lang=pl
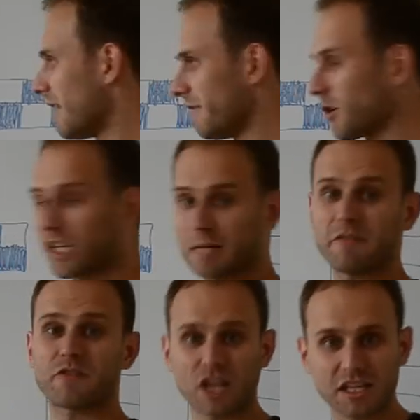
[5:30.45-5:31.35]

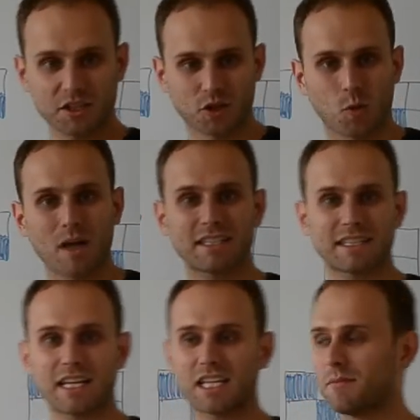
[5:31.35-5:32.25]
wykonamy w czasie dokładnie
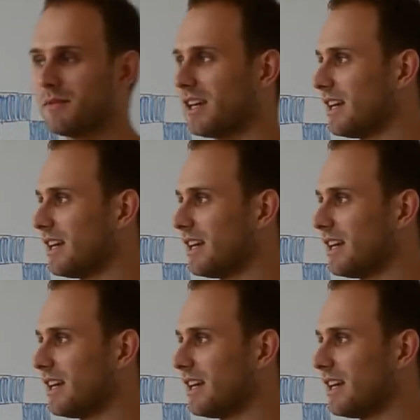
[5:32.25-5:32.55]
takim,